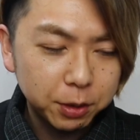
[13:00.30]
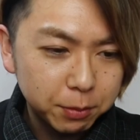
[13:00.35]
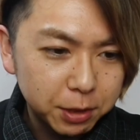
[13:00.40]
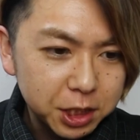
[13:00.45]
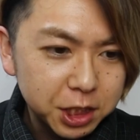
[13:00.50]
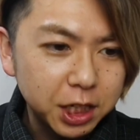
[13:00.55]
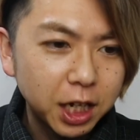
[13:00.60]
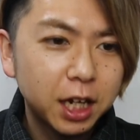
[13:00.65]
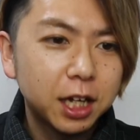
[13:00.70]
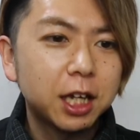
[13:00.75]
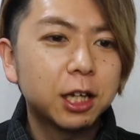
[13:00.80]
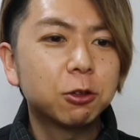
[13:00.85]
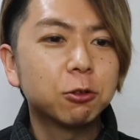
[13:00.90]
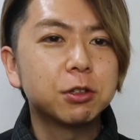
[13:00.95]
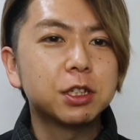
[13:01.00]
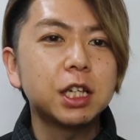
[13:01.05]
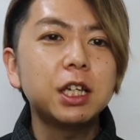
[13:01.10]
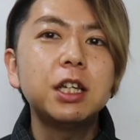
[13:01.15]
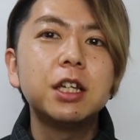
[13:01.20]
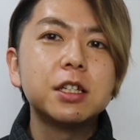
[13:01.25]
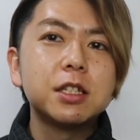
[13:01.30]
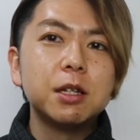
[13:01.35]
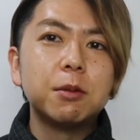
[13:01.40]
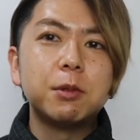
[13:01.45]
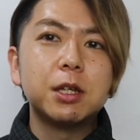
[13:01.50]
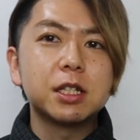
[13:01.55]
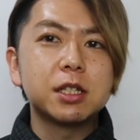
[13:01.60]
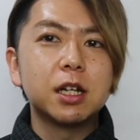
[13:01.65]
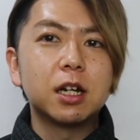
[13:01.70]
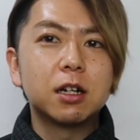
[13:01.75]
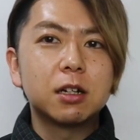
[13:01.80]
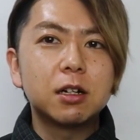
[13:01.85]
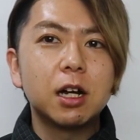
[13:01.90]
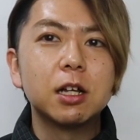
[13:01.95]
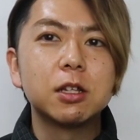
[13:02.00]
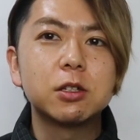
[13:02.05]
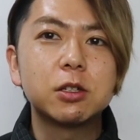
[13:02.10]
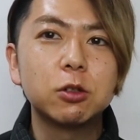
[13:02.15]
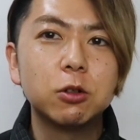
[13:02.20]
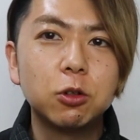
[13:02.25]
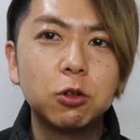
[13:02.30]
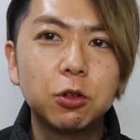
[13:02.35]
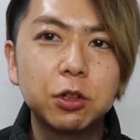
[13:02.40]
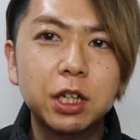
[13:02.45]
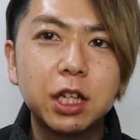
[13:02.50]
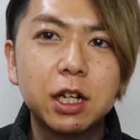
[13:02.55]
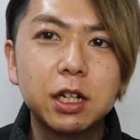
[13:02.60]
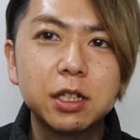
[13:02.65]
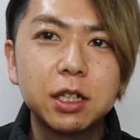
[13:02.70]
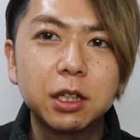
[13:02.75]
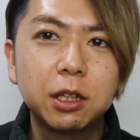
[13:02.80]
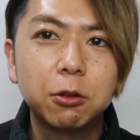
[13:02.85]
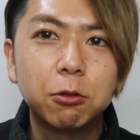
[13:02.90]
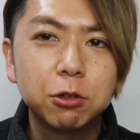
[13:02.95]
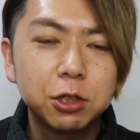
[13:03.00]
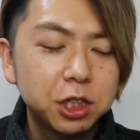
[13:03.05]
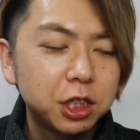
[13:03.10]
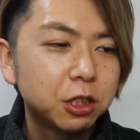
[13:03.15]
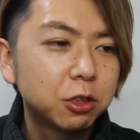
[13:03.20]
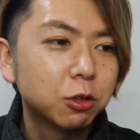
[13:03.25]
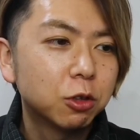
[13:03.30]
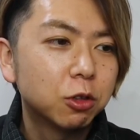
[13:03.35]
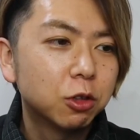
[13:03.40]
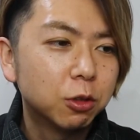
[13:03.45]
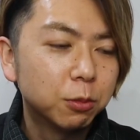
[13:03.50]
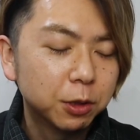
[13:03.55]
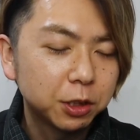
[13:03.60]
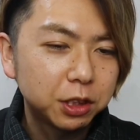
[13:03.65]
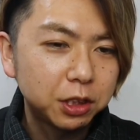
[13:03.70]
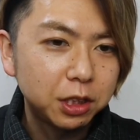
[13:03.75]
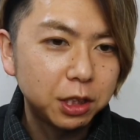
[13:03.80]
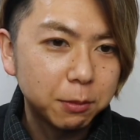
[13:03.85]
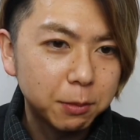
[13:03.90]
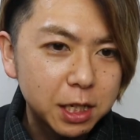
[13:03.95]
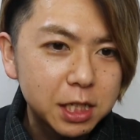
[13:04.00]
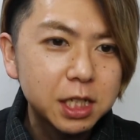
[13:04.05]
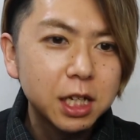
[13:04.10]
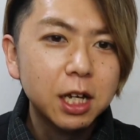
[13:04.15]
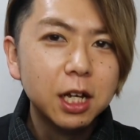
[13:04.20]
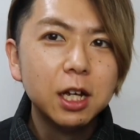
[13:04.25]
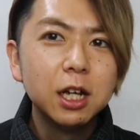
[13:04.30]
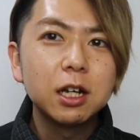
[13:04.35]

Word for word: ました。えっ、ー、と、ぜひですね、皆さん感想を聞かせてほしいと思ってます。